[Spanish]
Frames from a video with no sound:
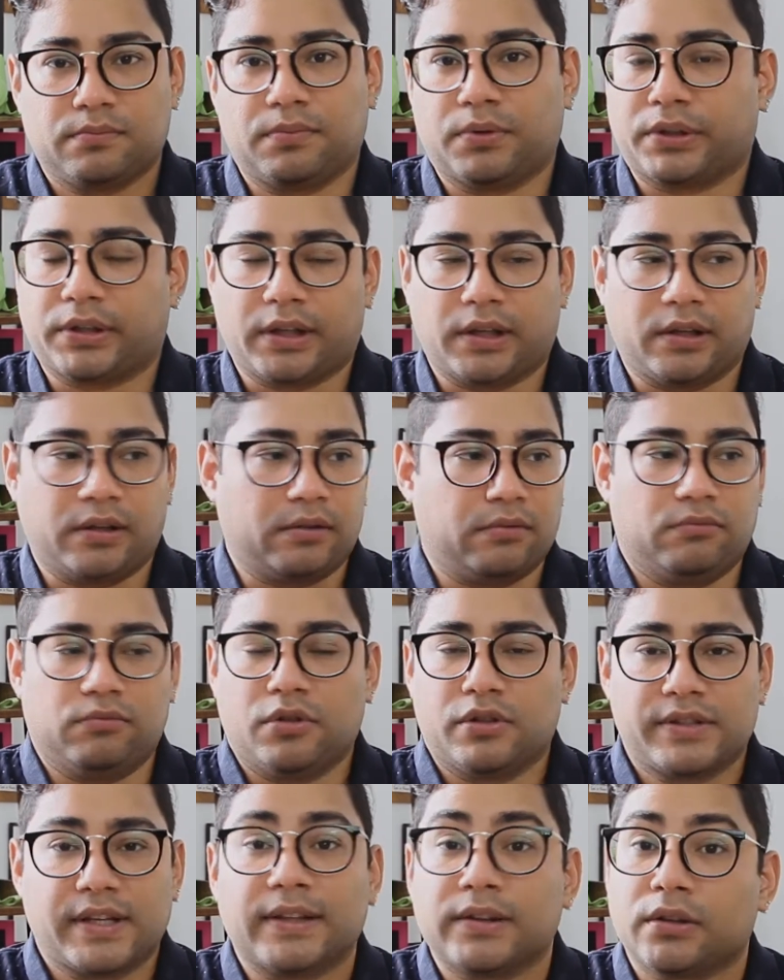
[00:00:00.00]
porque
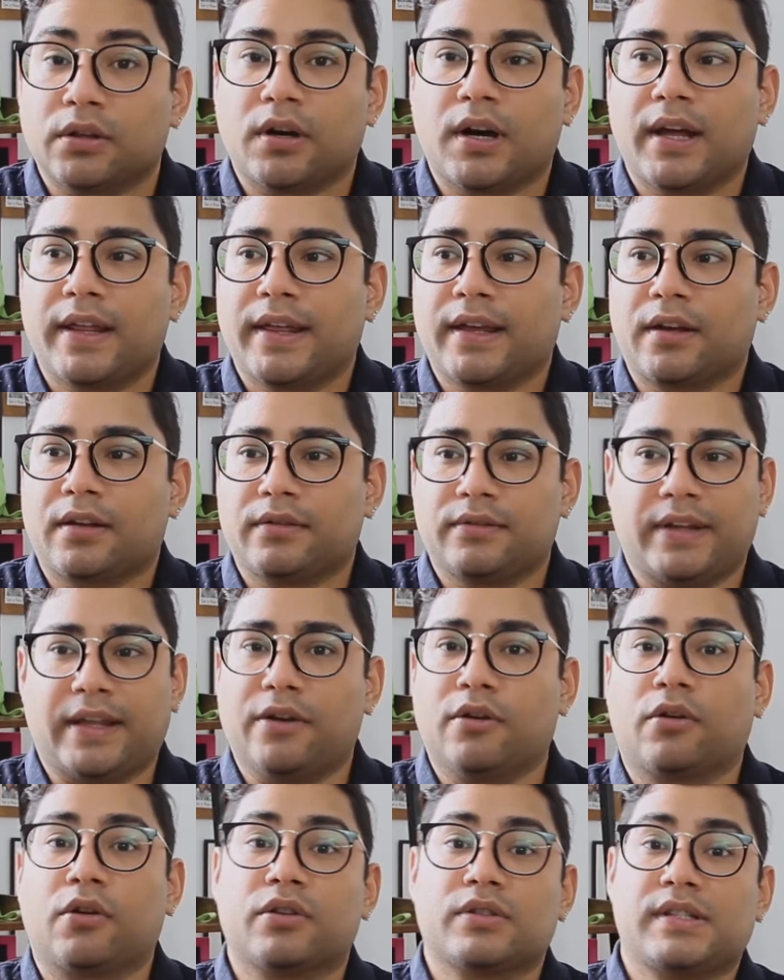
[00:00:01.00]
uno se antoja de,
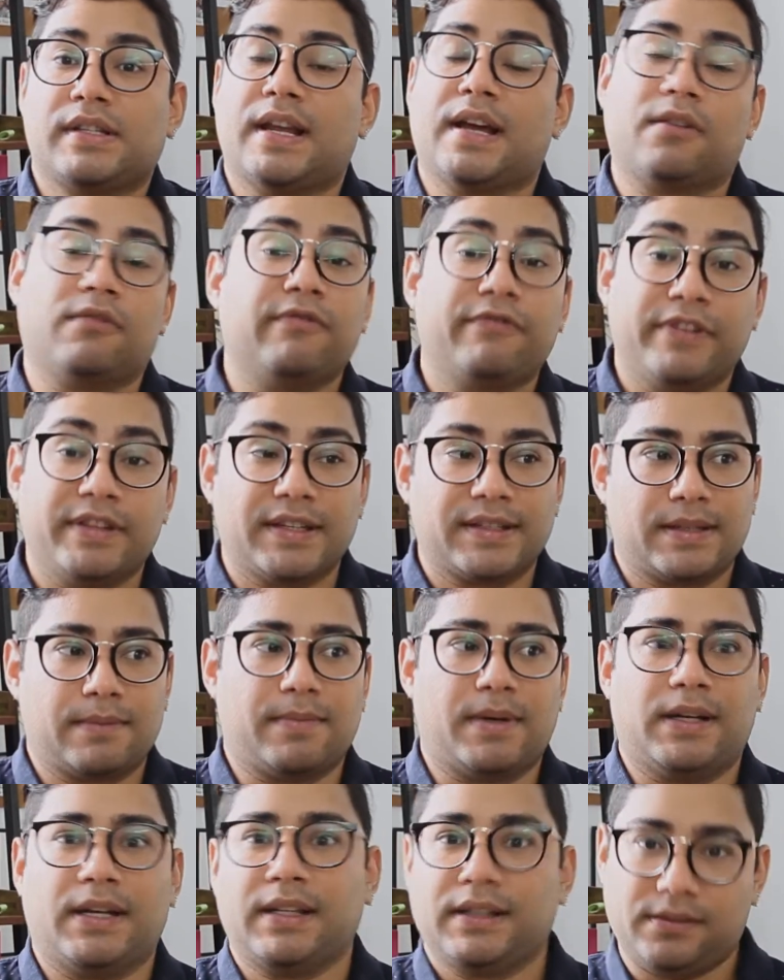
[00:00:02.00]
no cocinar un fin de
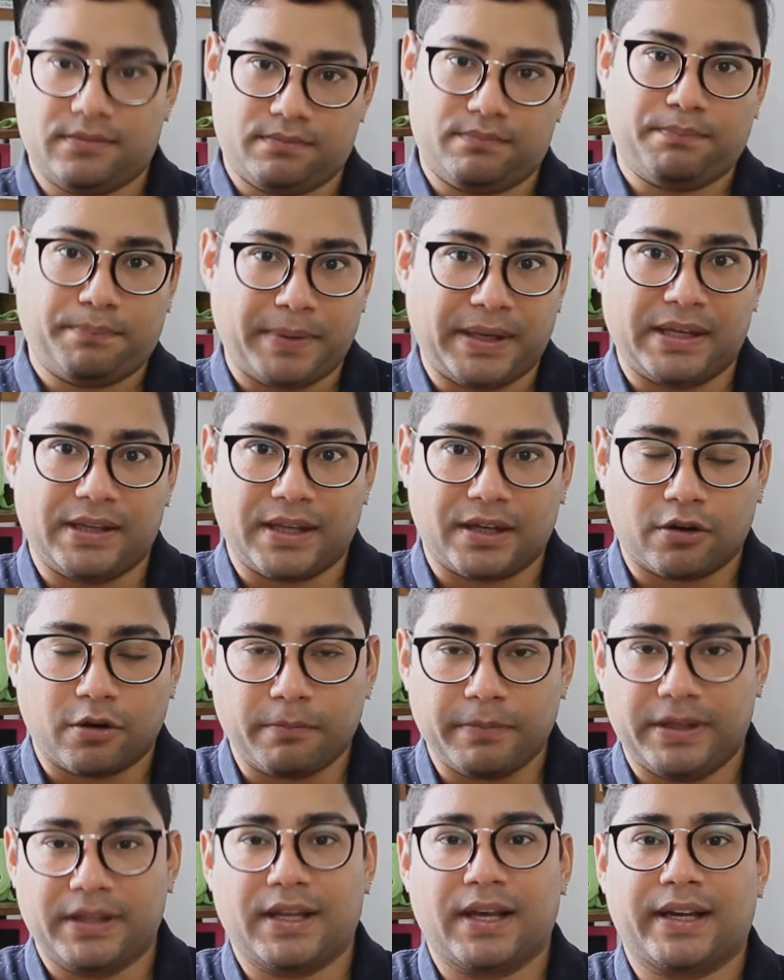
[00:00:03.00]
semana y pide
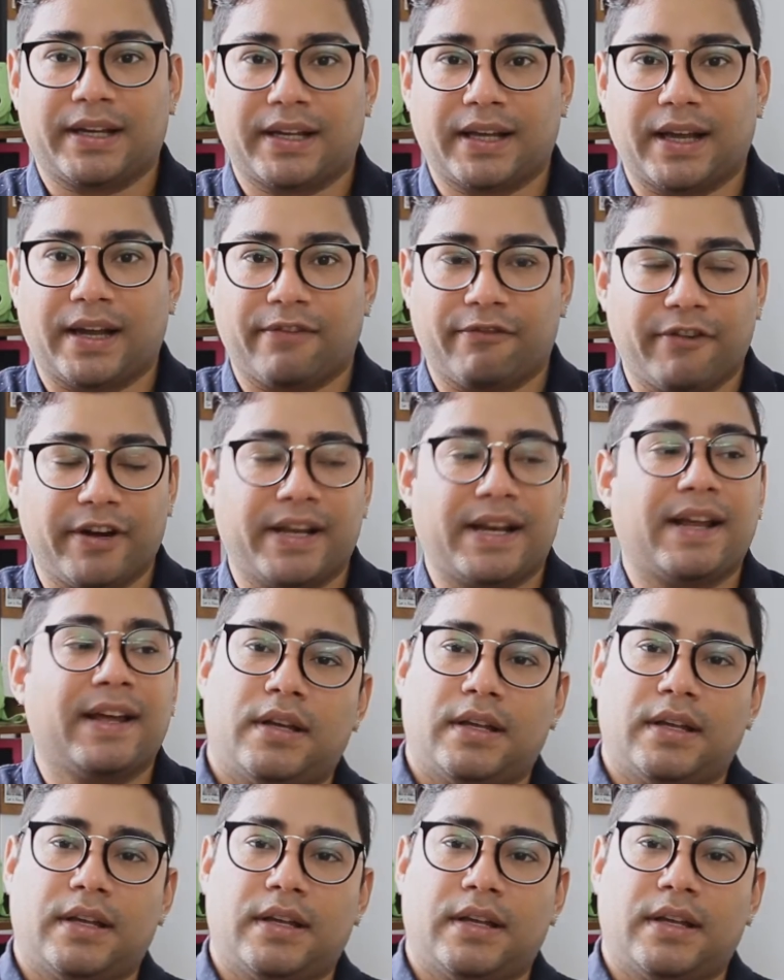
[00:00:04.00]
comida afuera.